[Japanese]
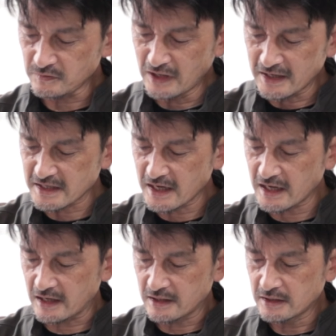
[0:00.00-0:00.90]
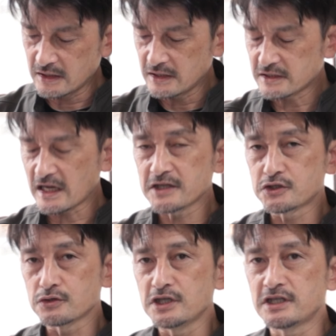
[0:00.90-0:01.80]
なぜ
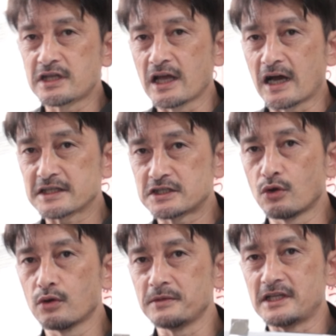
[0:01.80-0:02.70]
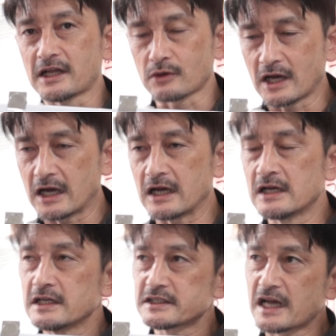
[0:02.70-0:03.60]
31.85 ミリだとか
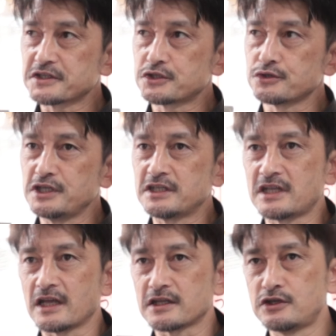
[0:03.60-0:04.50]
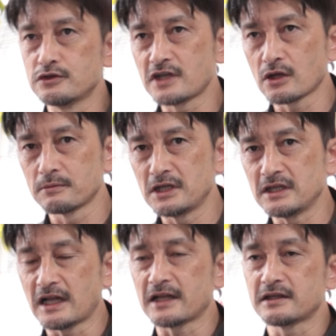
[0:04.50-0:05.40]
31.90
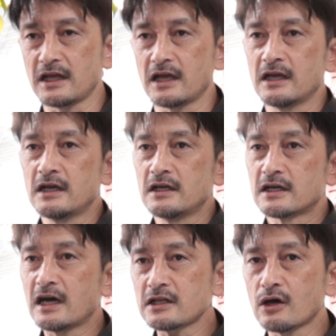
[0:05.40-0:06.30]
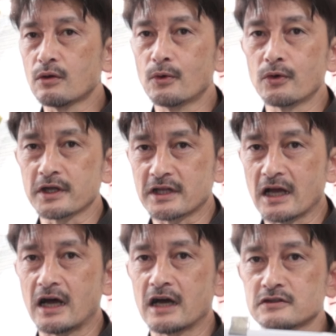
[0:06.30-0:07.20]
ミリなんてガタを設け
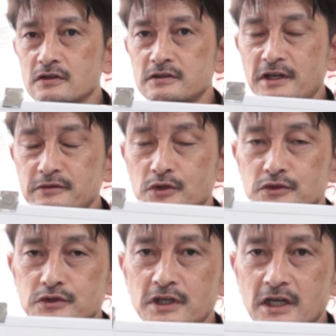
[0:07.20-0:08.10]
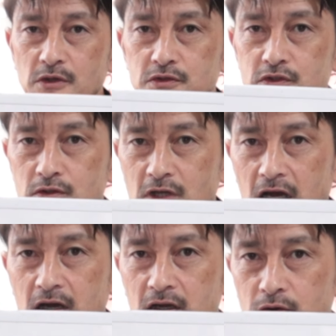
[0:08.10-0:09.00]
たアクスルシャフトの作り方をする
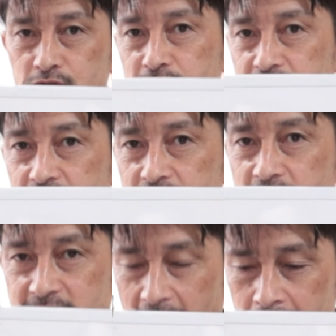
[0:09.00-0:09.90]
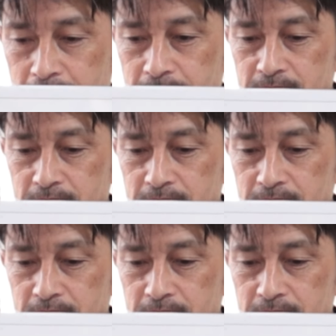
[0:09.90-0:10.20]
かご存知ですか？